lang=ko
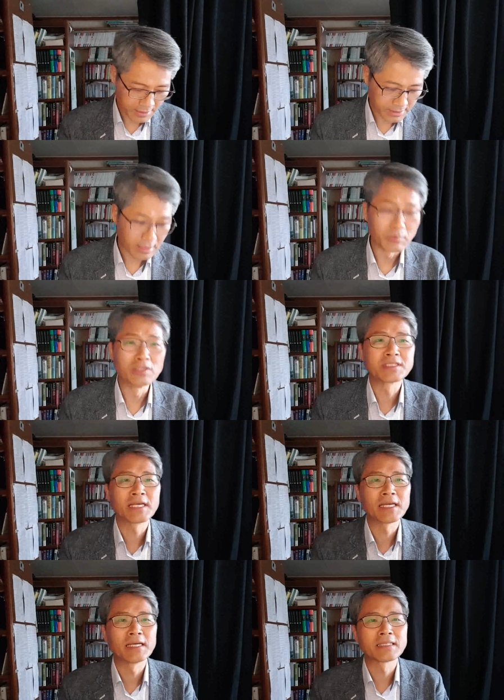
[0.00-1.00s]
제가 뭐
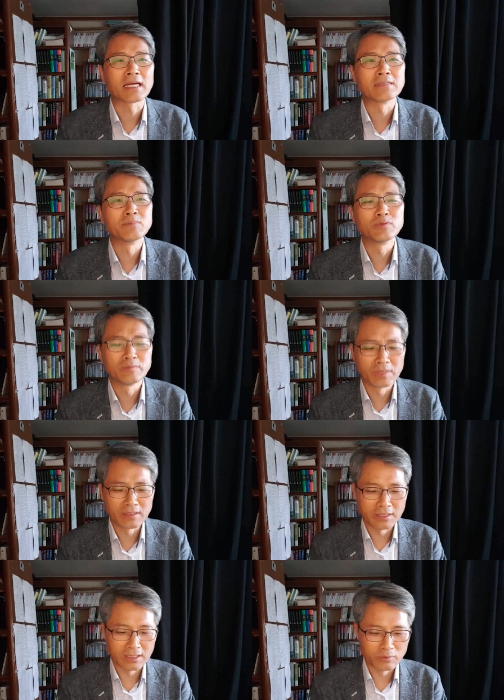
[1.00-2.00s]
책의 다른 부분
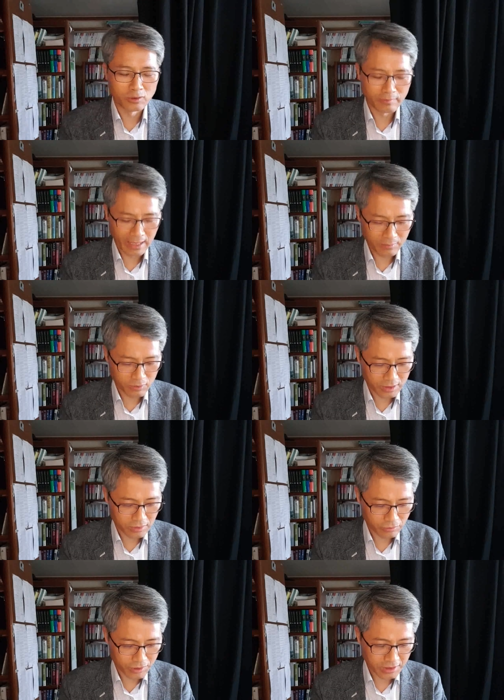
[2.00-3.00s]
뭐 여러 분을 말함보다
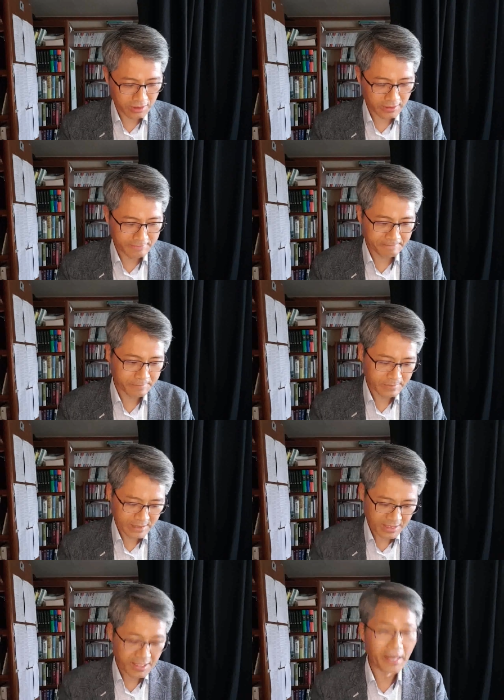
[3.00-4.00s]
도 우선
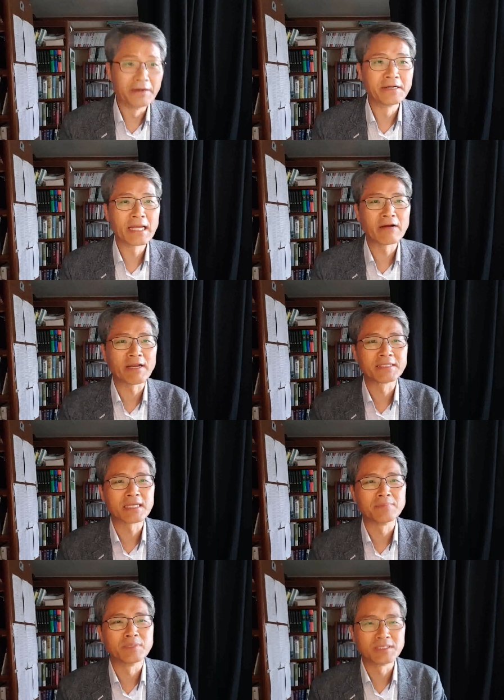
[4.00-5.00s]
예언에
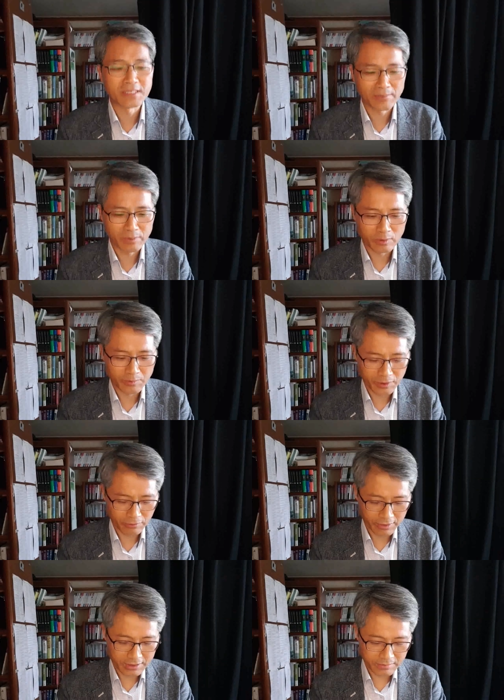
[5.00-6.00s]
관해서 한번 살펴볼
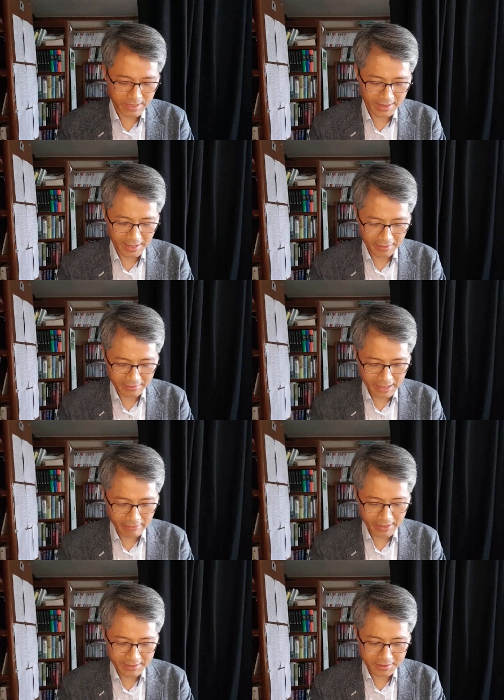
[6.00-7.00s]
필요가 있습니다. 예언에
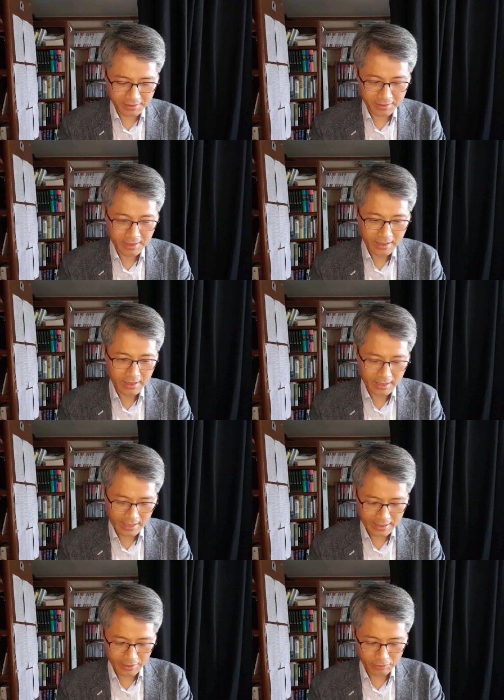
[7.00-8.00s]
관해서
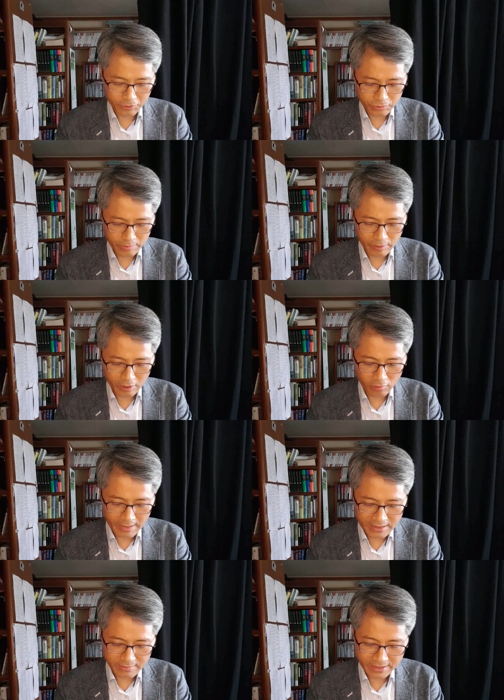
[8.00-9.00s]
아, 교수님이 뭐라고
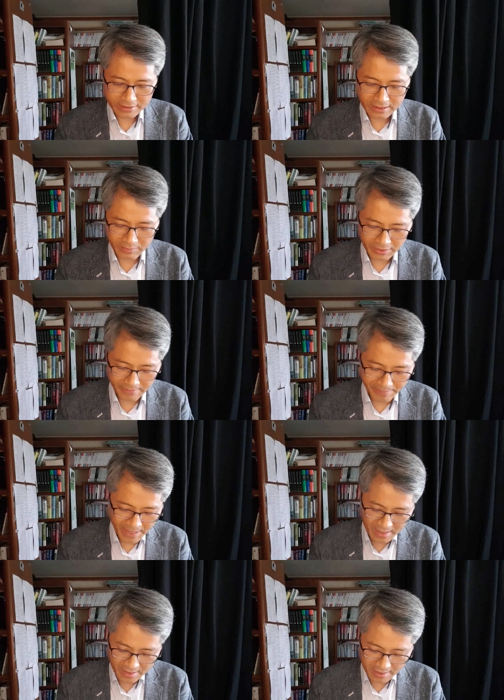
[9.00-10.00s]
말씀하시냐면
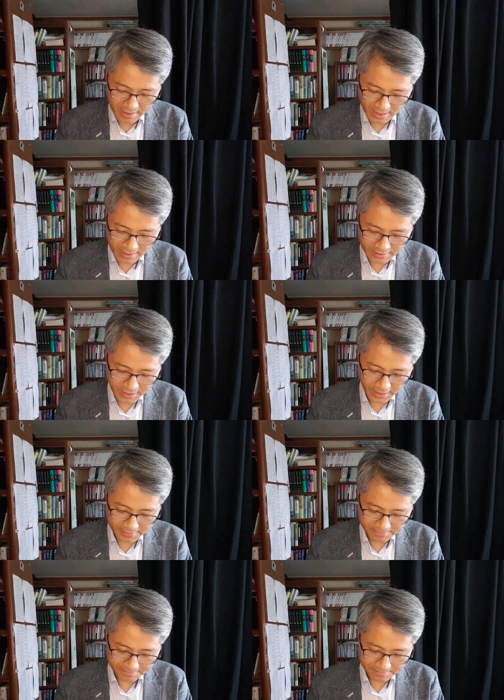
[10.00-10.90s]
아, 책,